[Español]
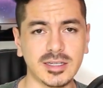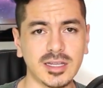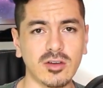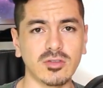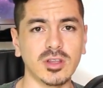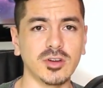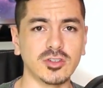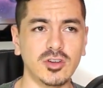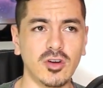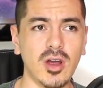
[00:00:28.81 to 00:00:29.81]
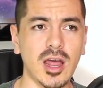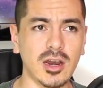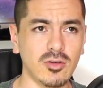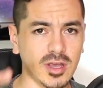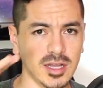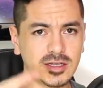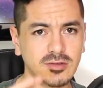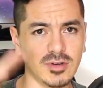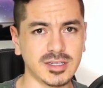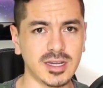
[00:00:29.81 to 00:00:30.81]
Esta es la continuación a lo que han
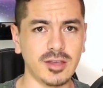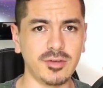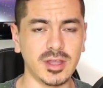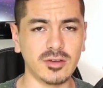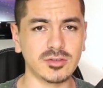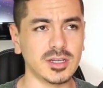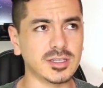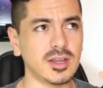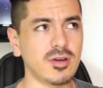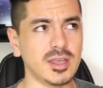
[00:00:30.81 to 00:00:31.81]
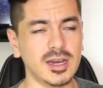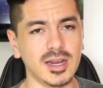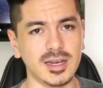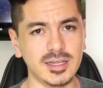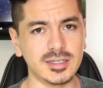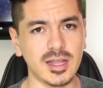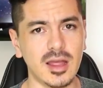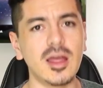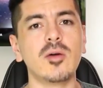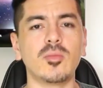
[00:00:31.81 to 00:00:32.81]
sido una serie de videos. Les dejo aquí la lista
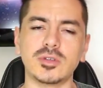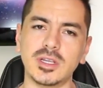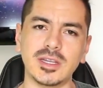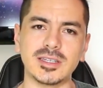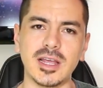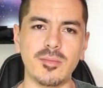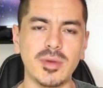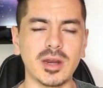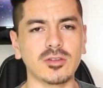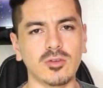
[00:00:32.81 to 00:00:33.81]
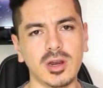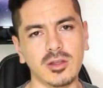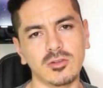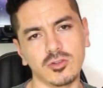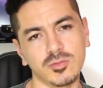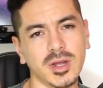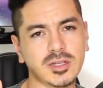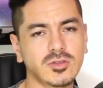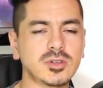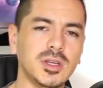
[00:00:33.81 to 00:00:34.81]
por si desean ver todos los
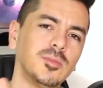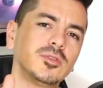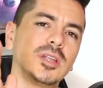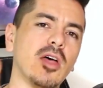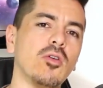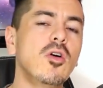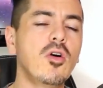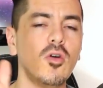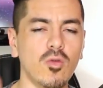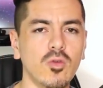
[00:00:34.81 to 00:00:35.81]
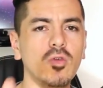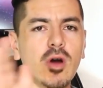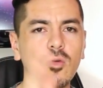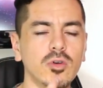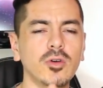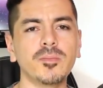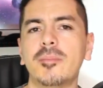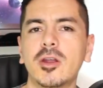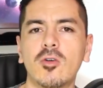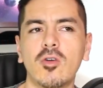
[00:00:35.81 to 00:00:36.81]
pasos que hemos dado uno a uno.
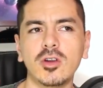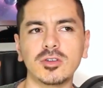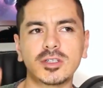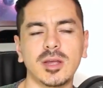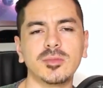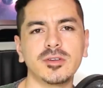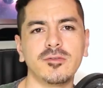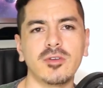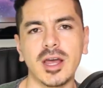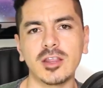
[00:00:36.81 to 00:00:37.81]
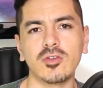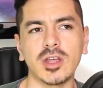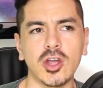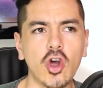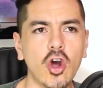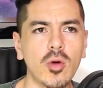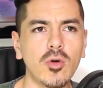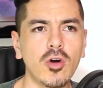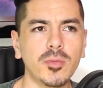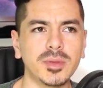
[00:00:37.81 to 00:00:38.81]
Pero hoy nos estamos enfocando en
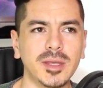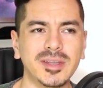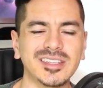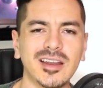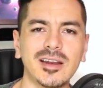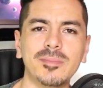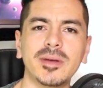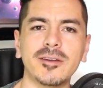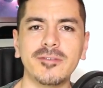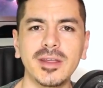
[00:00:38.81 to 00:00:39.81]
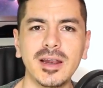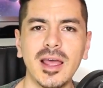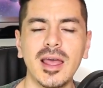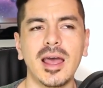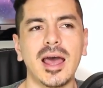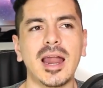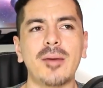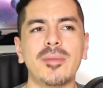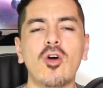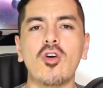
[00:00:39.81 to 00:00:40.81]
cómo optimizar el perfil a
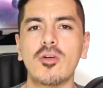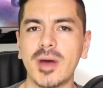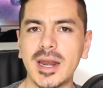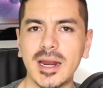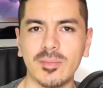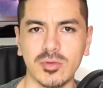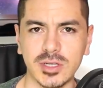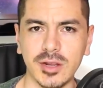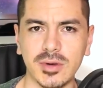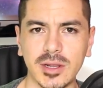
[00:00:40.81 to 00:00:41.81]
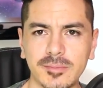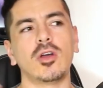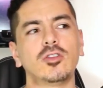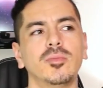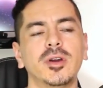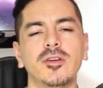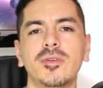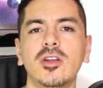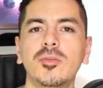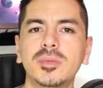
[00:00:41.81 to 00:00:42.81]
la mejor manera posible. Cuando me
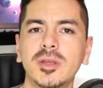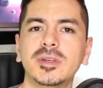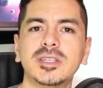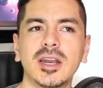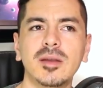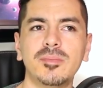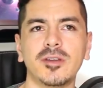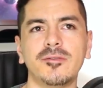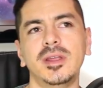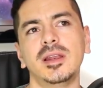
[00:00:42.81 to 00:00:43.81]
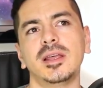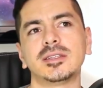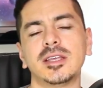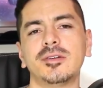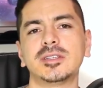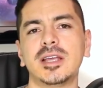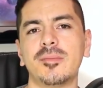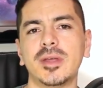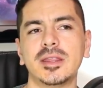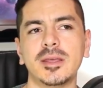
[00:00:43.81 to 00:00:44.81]
refiero a optimizar el perfil es que
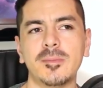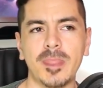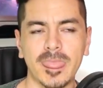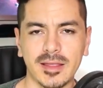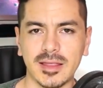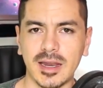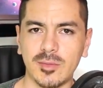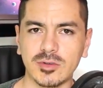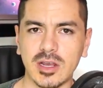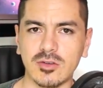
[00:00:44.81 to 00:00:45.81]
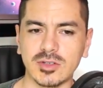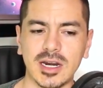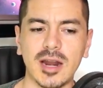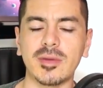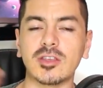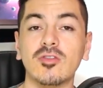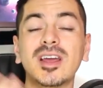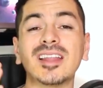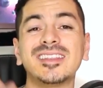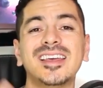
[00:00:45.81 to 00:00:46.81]
básicamente tenemos que conseguir la
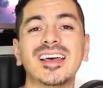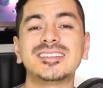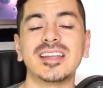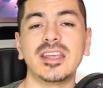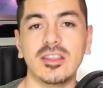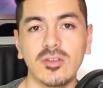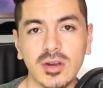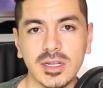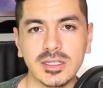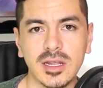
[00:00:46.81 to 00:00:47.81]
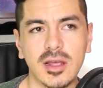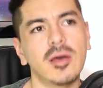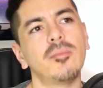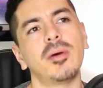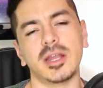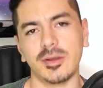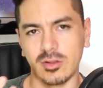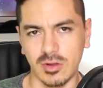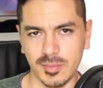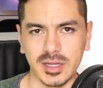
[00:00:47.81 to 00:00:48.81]
mayor cantidad de seguidores para que
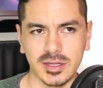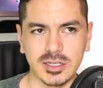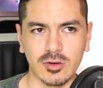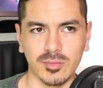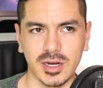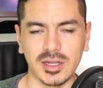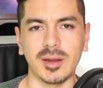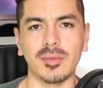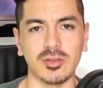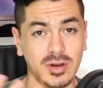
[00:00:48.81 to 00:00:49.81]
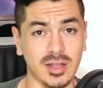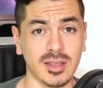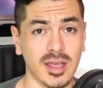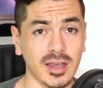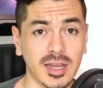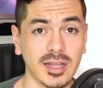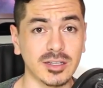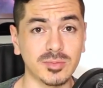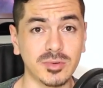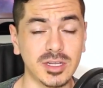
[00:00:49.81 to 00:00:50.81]
eventualmente se convierta en la mayor cantidad de
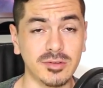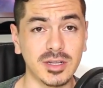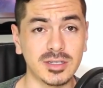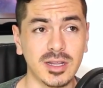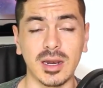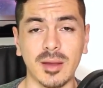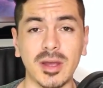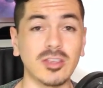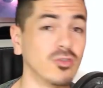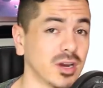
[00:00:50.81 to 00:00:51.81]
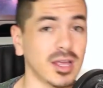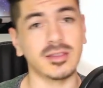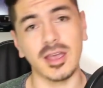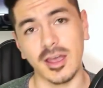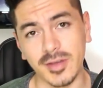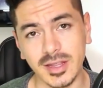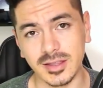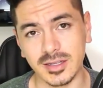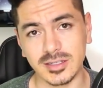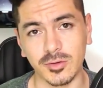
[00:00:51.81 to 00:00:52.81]
clientes posibles, la mayor cantidad de
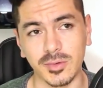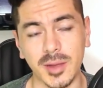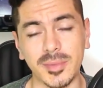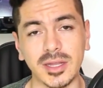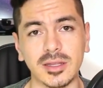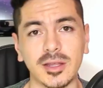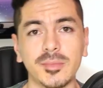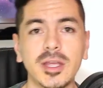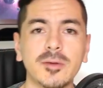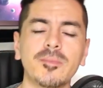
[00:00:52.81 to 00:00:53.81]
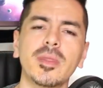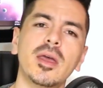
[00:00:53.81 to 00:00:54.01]
ventas, obviamente también.